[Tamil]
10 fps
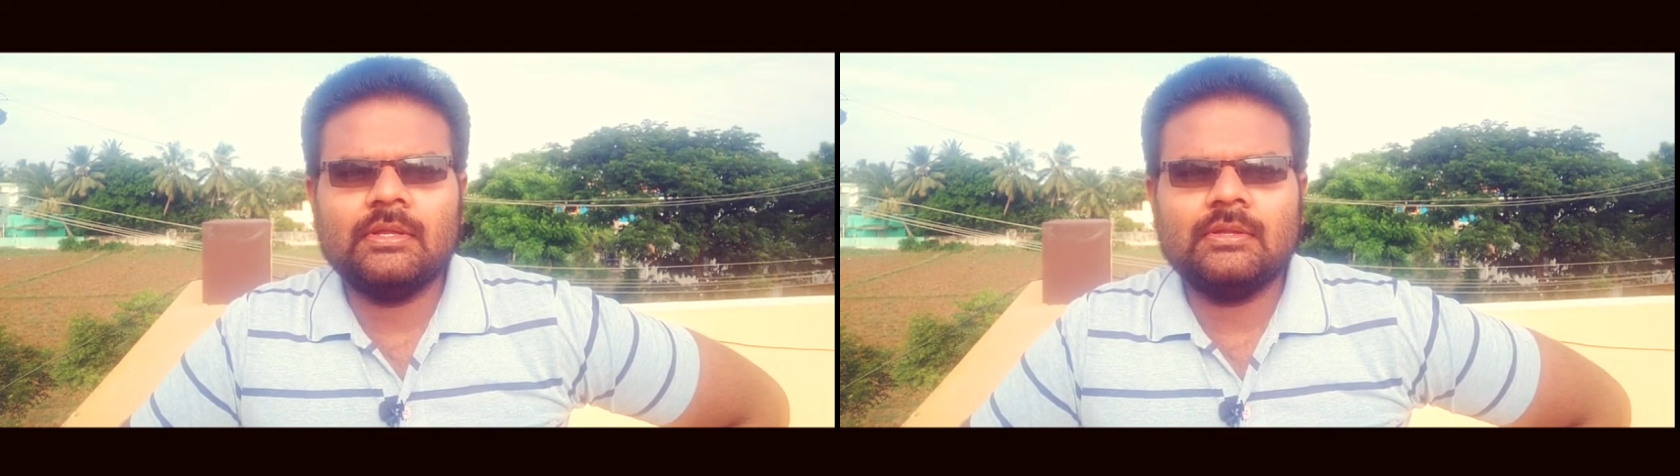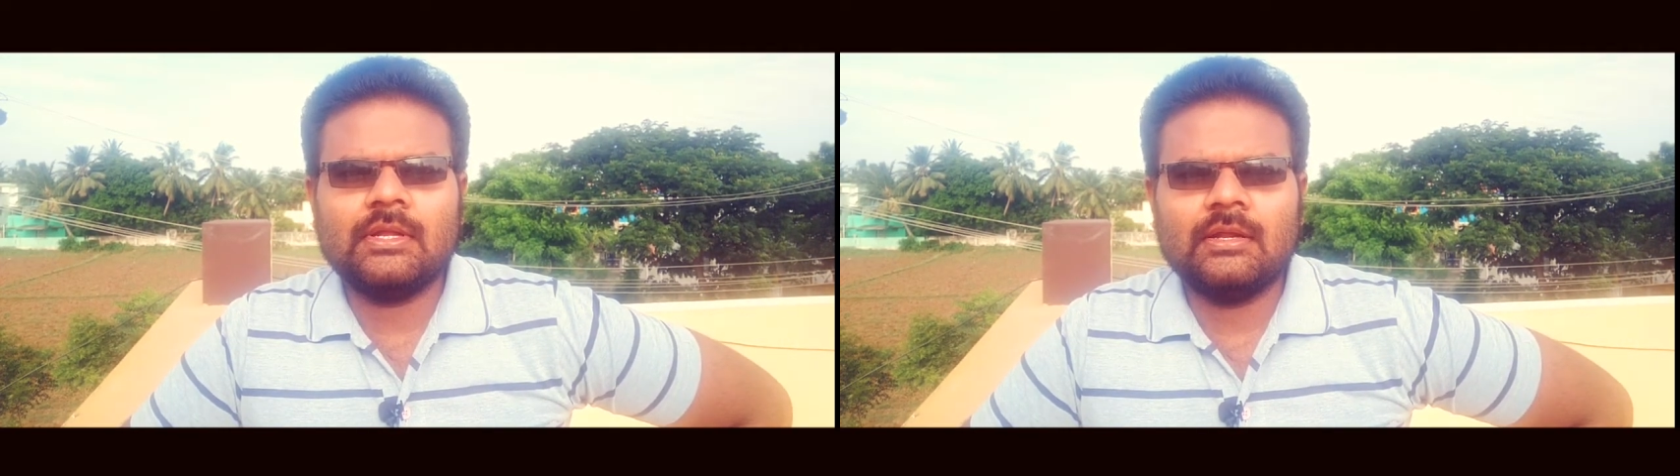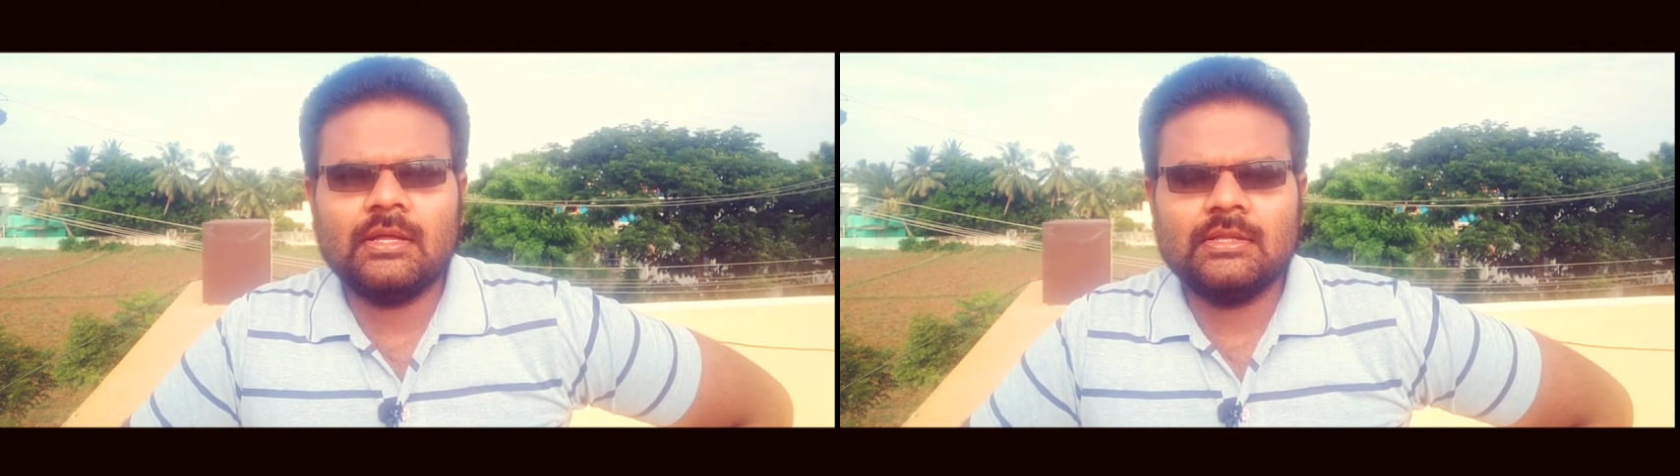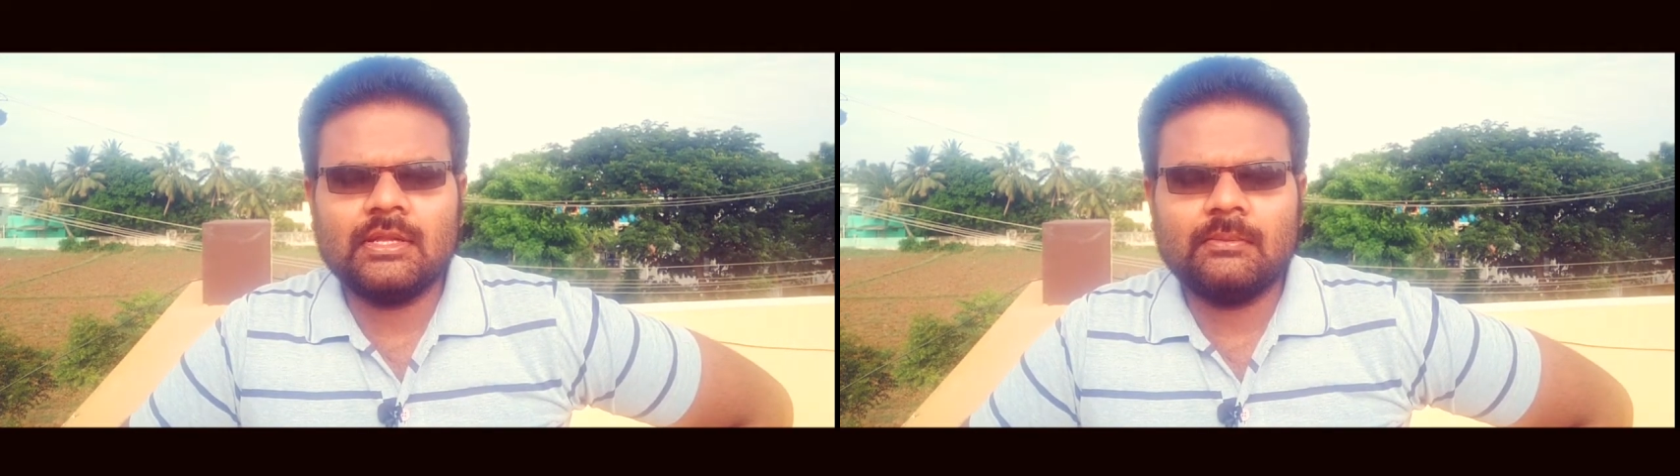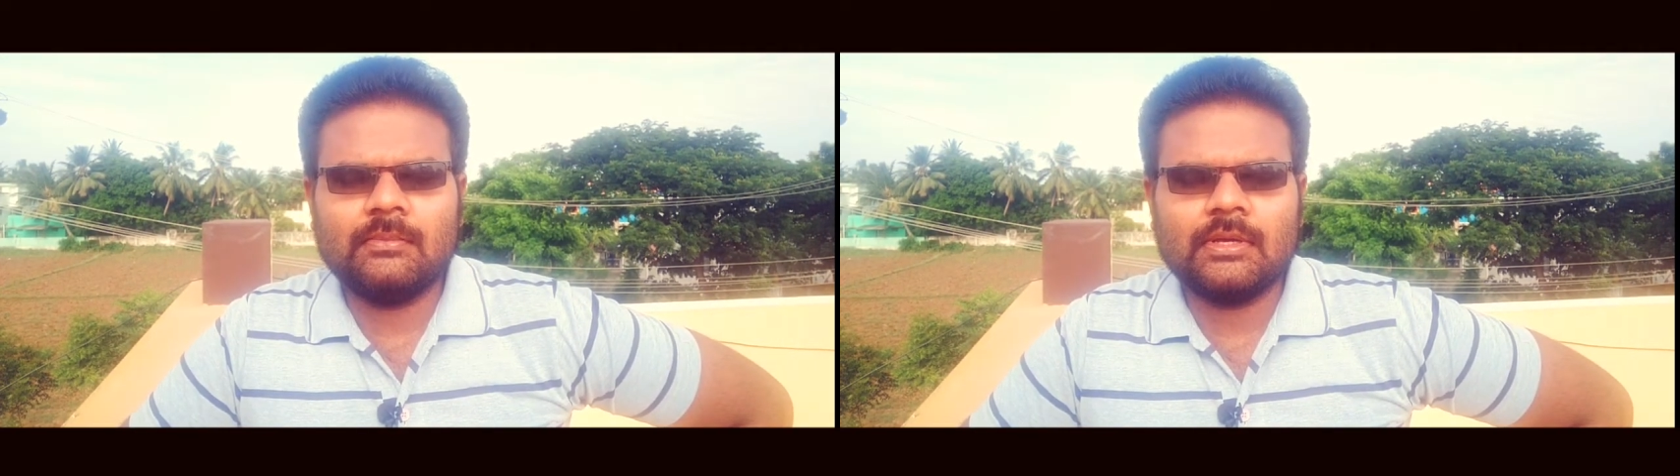இதுனாலும் அது
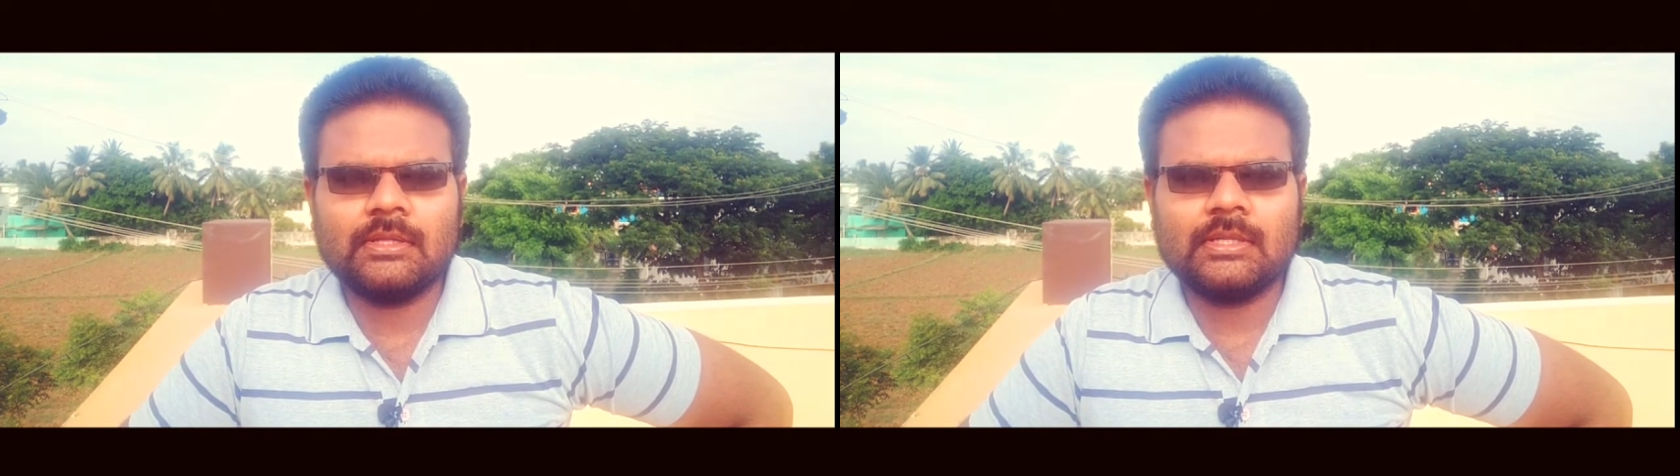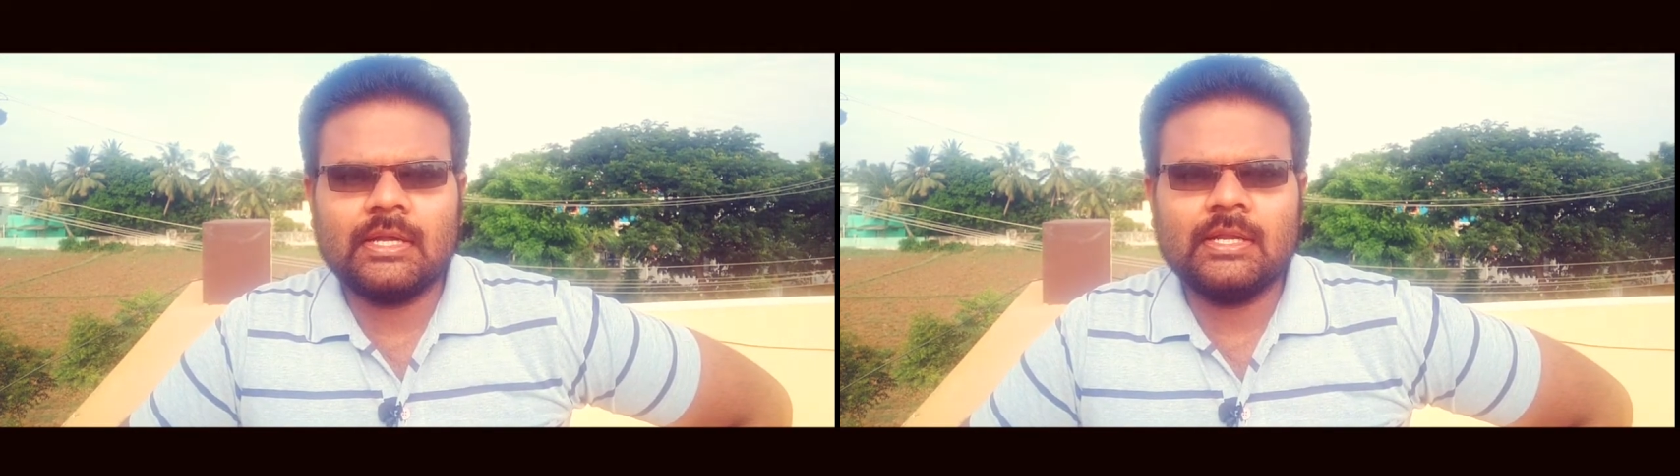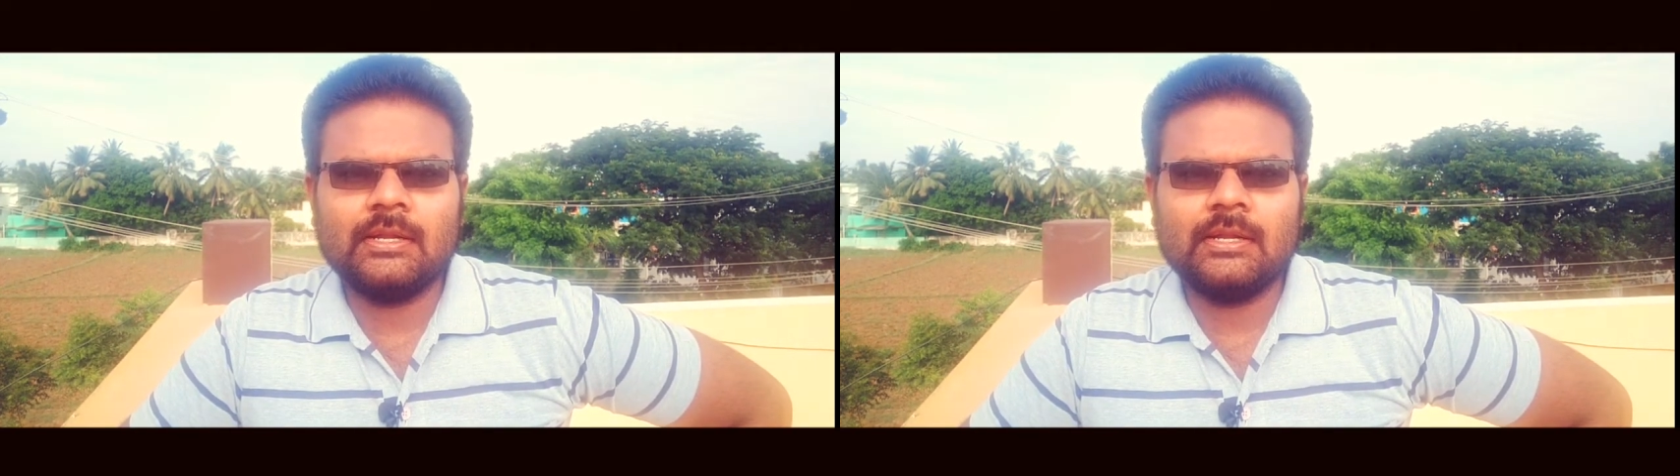நமக்கு தானே